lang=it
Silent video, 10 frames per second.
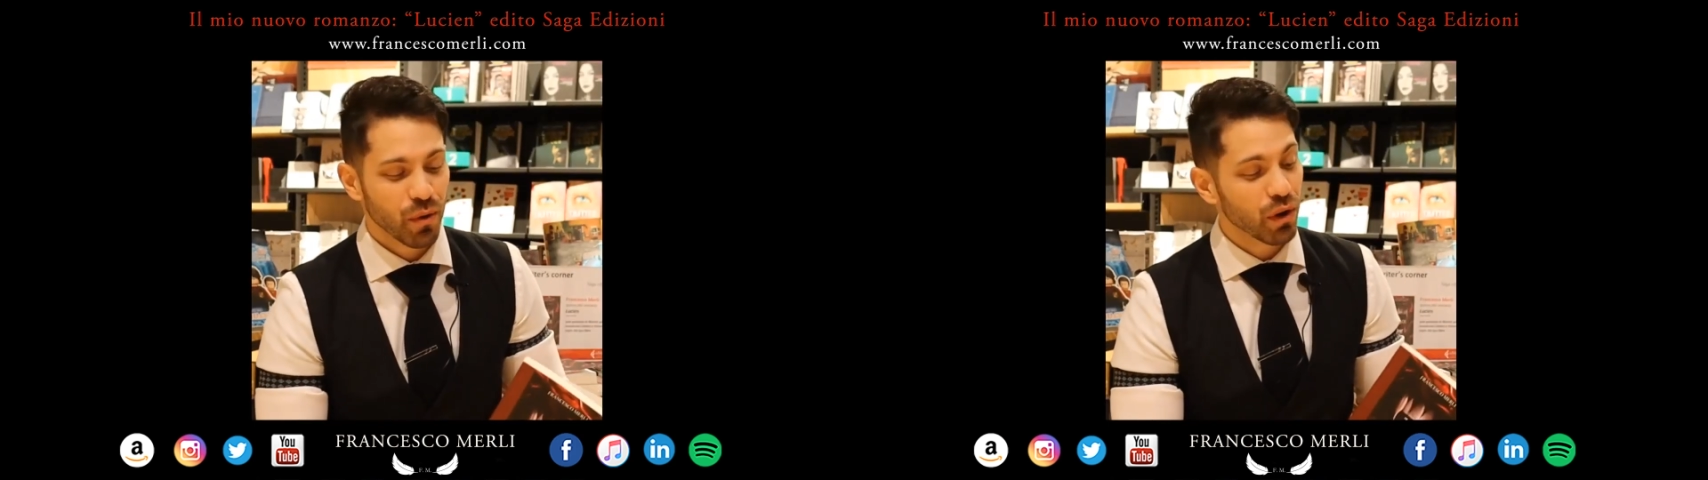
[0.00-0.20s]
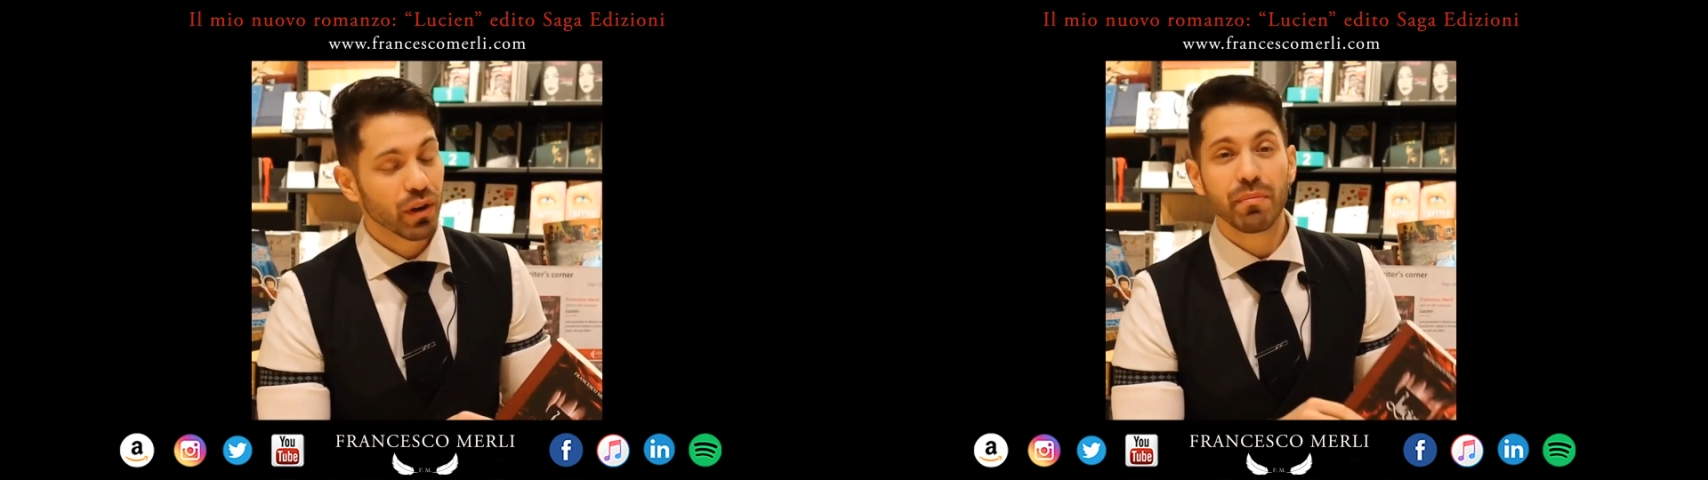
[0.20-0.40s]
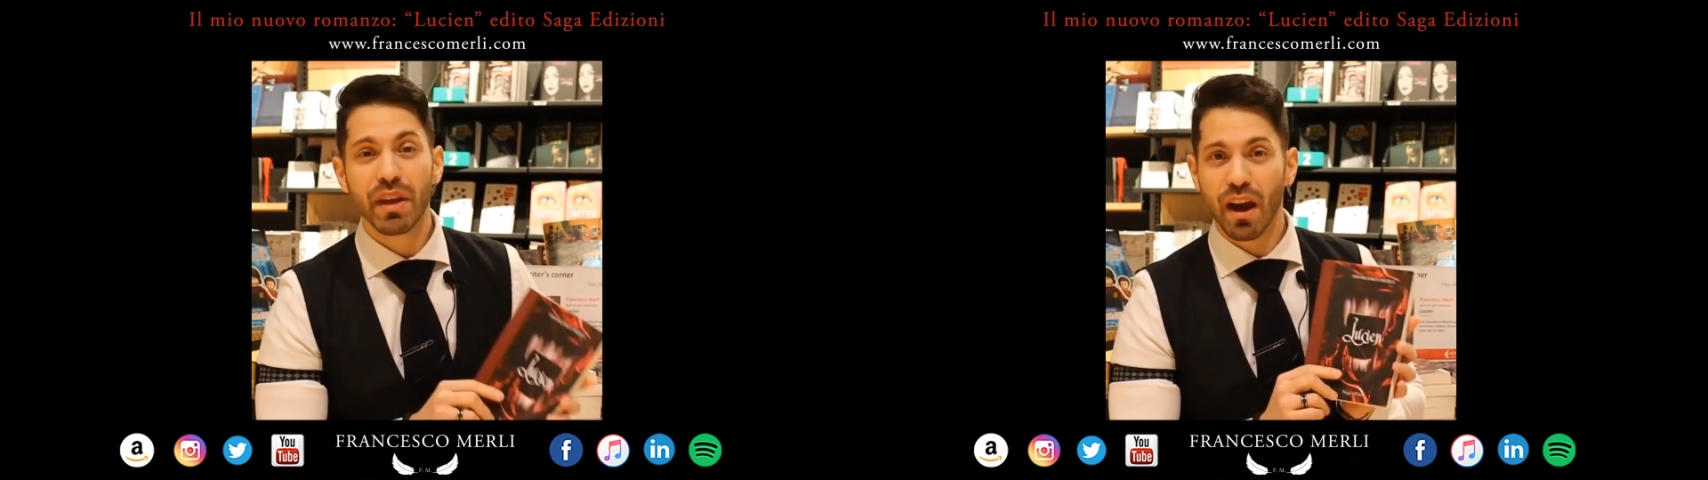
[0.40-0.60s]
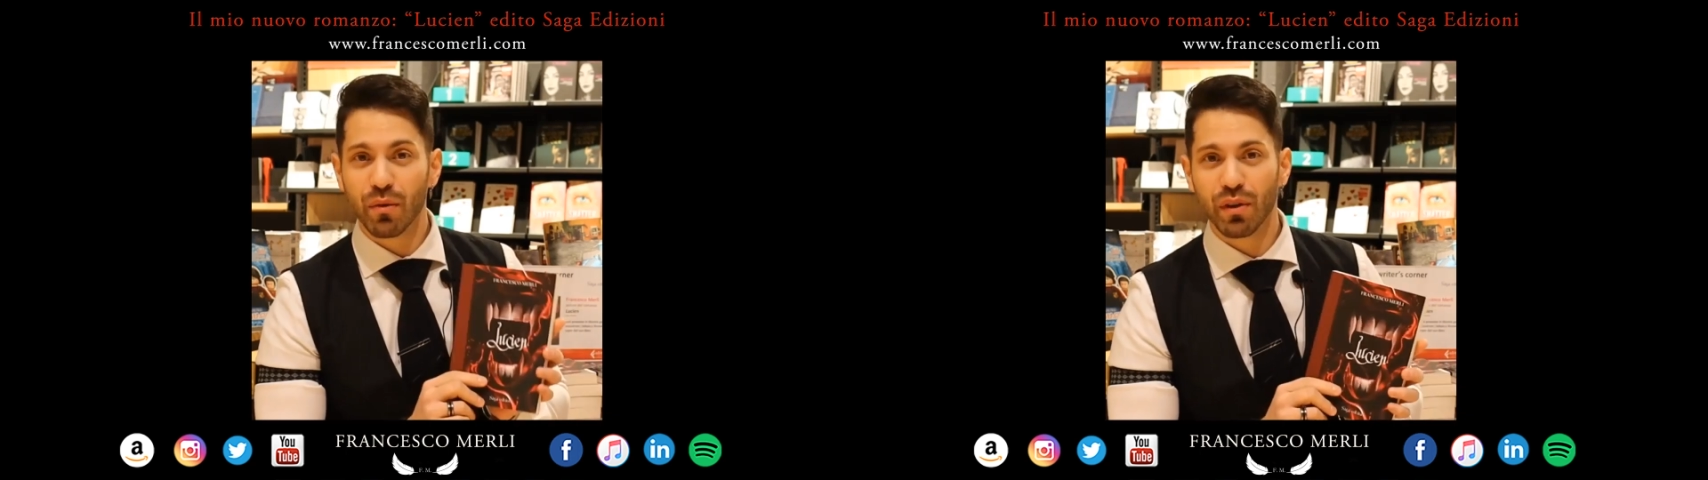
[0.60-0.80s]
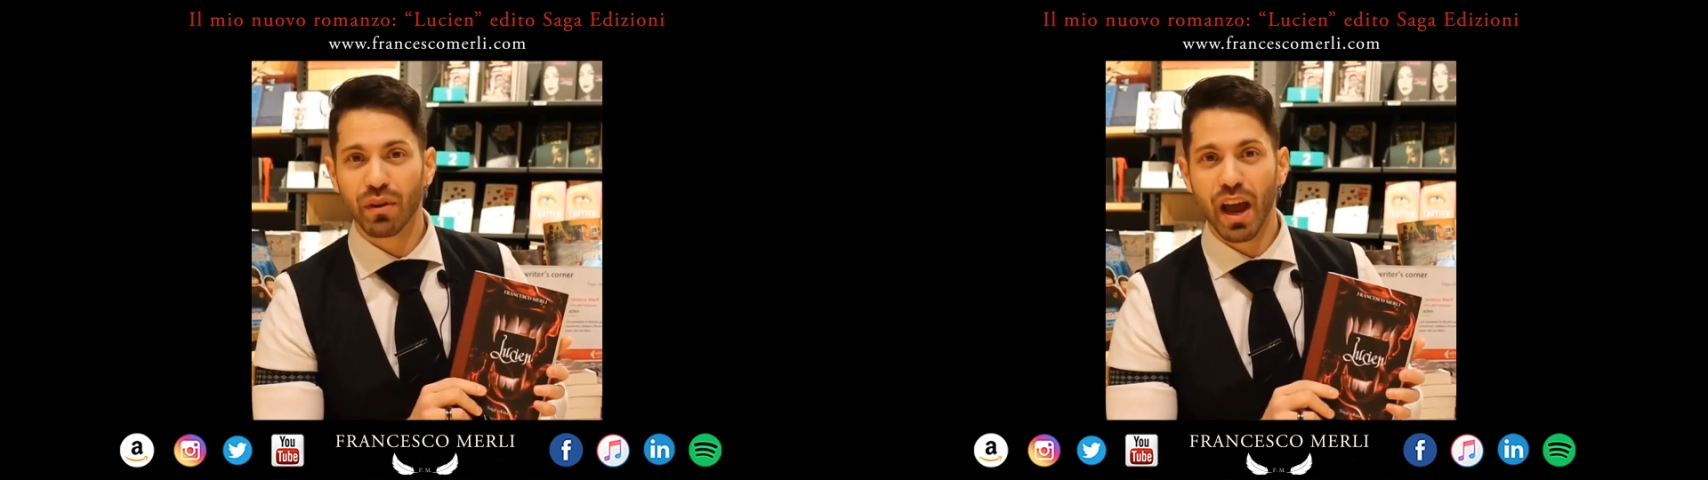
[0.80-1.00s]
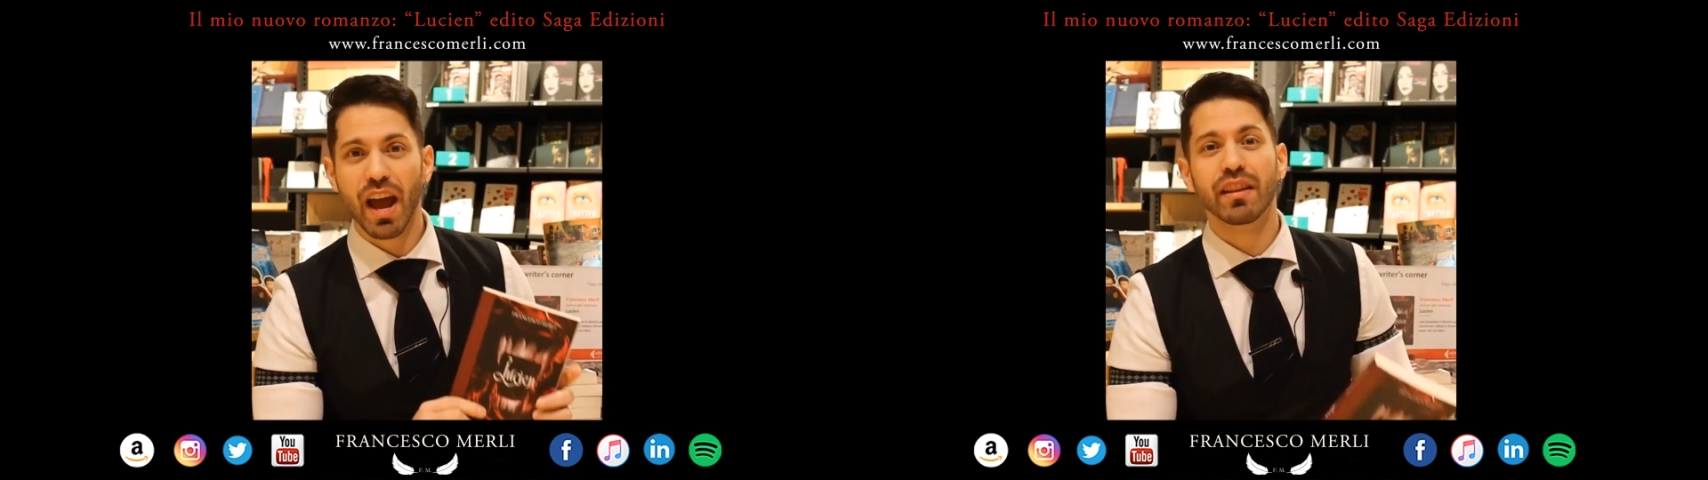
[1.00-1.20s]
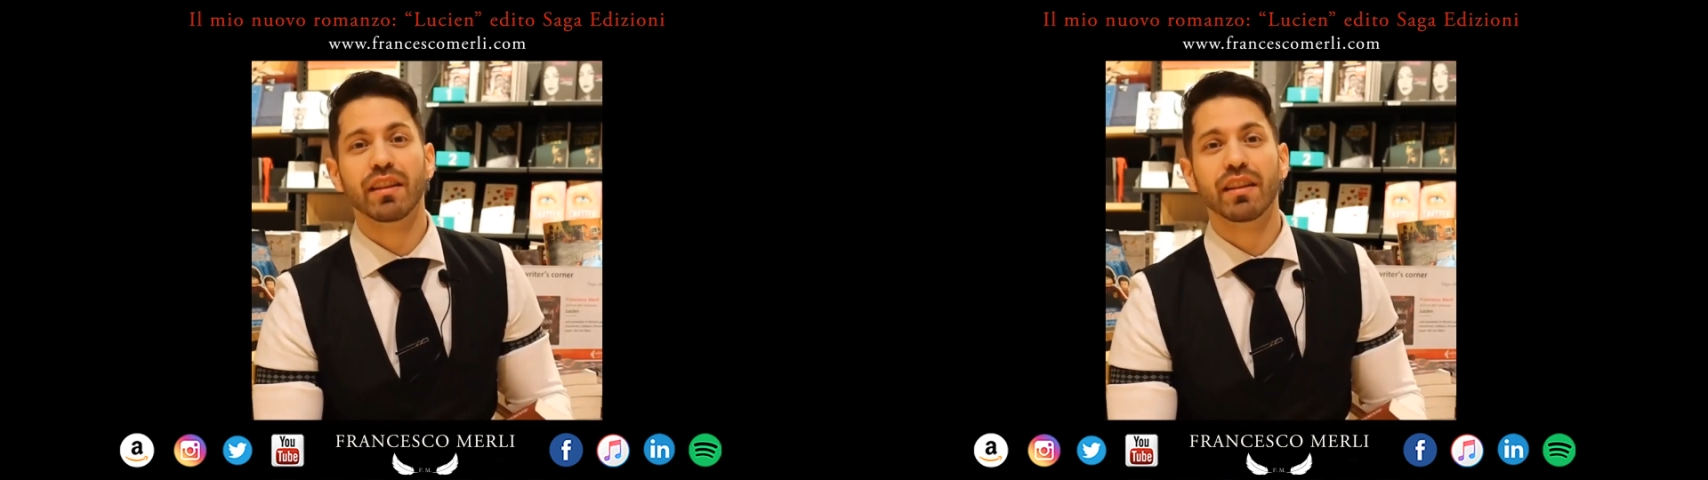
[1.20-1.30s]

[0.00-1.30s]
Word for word: Quello che mi auguro è